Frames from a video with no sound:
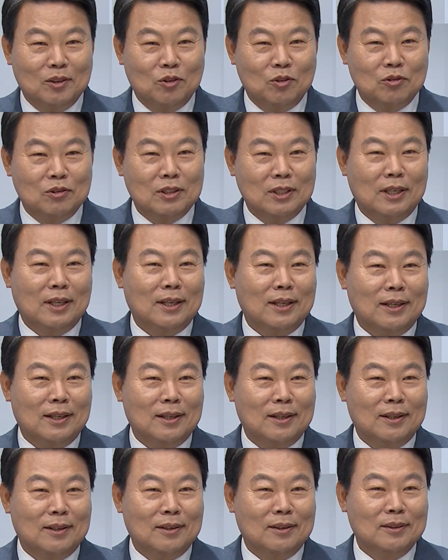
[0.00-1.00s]

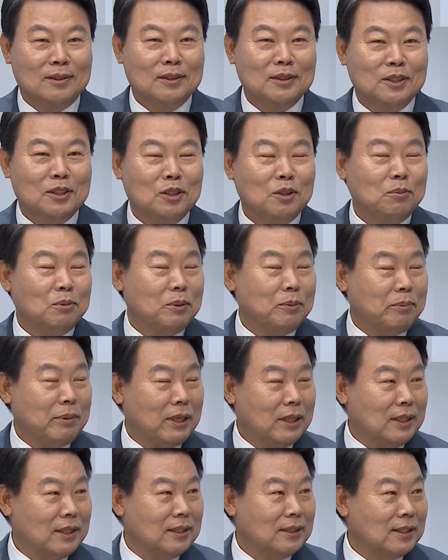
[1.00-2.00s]
투자하는 기업이
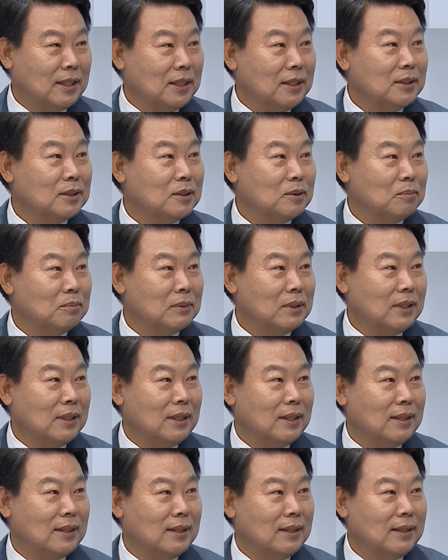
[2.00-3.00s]
많이 생겼습니다.
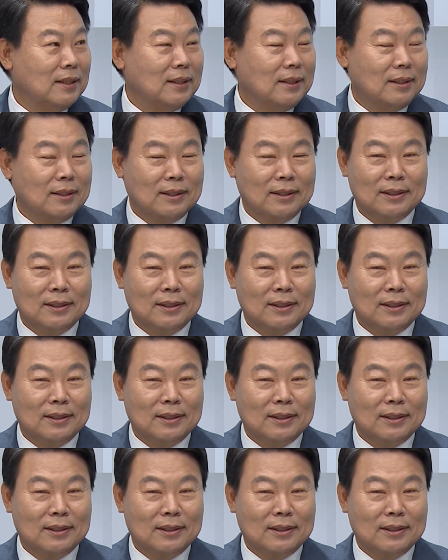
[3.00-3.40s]
네.